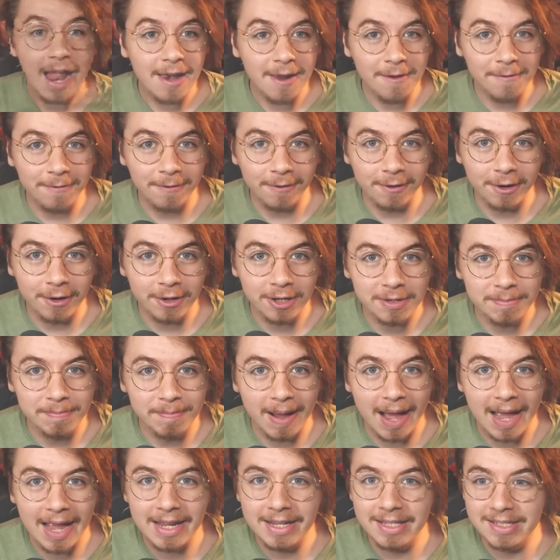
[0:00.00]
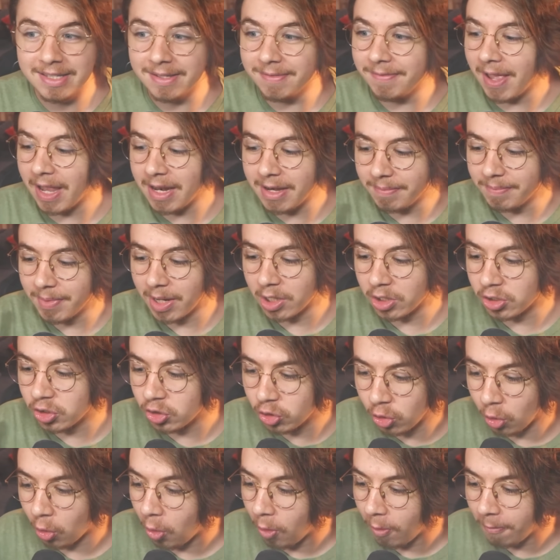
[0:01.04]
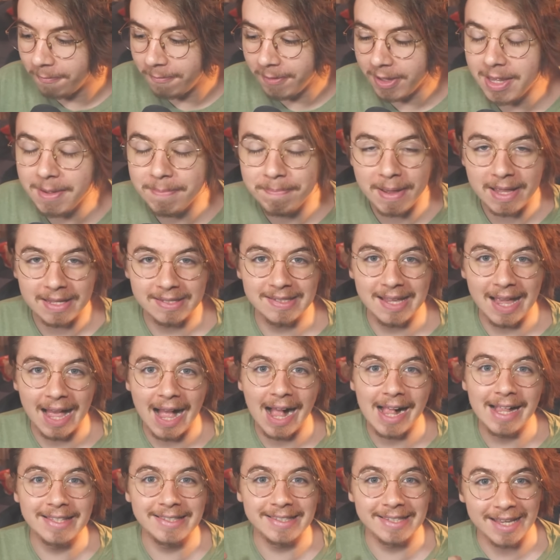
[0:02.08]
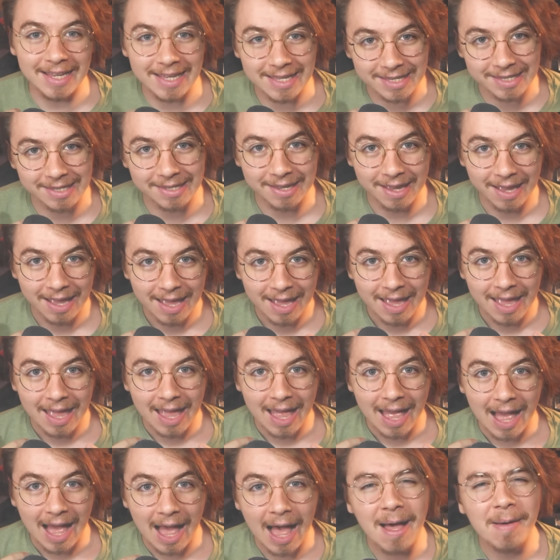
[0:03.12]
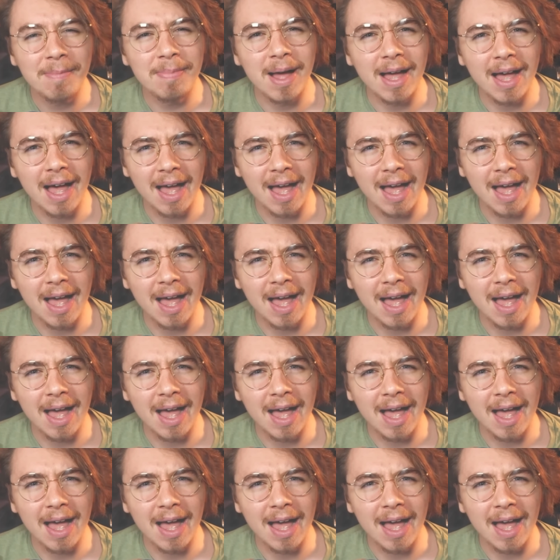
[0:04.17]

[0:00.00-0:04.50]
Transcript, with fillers: Das ist aber eine echt gute Kamera, Timo. Ich glaube, ich werde mir die auch mal kaufen, weil du